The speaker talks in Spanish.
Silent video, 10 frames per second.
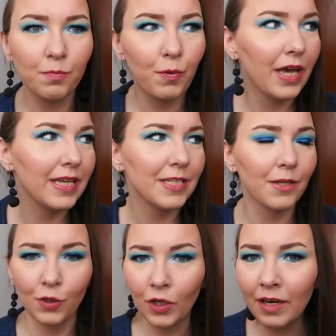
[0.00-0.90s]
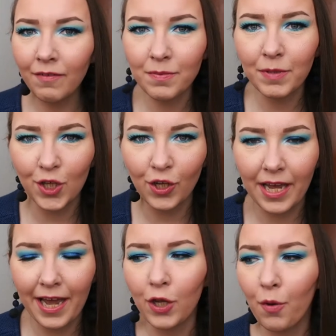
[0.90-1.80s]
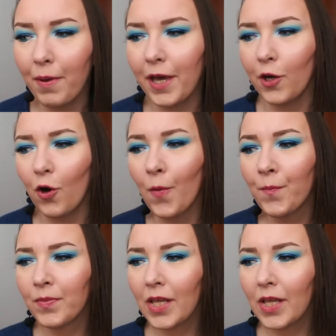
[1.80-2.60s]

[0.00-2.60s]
pues no tal vez millonario pero